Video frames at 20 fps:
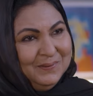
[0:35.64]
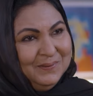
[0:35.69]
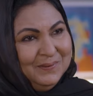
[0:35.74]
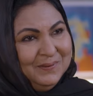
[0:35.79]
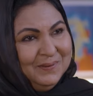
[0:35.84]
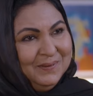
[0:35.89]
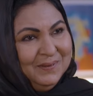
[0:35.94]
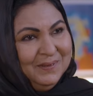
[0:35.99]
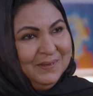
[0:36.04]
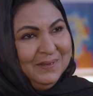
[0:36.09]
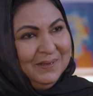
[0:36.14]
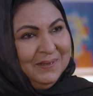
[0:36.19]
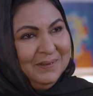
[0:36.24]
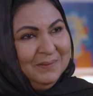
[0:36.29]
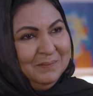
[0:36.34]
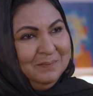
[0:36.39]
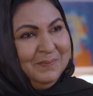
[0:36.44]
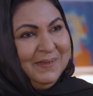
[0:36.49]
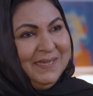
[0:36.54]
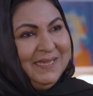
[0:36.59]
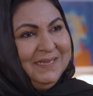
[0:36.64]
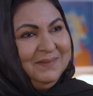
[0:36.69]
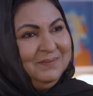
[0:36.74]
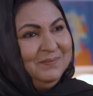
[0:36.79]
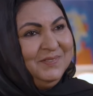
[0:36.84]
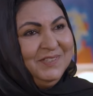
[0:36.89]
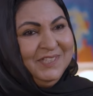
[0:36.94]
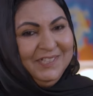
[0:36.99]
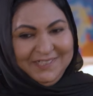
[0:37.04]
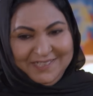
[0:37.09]
लो
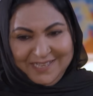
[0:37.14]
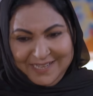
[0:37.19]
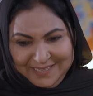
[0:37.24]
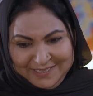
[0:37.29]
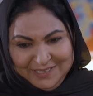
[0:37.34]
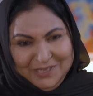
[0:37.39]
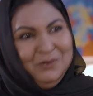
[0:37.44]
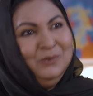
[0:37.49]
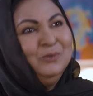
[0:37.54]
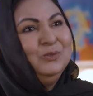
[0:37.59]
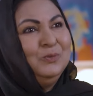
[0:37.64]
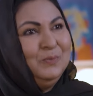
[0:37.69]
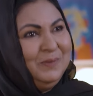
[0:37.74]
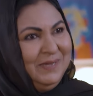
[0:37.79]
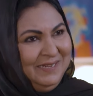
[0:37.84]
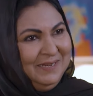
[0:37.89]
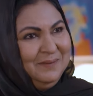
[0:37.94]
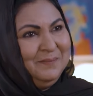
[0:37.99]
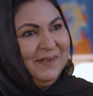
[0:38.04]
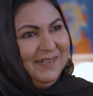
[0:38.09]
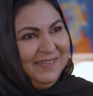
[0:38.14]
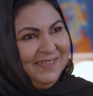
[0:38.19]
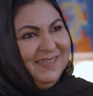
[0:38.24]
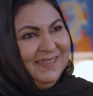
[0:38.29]
भाई जिठानी हूँ तुम्हारी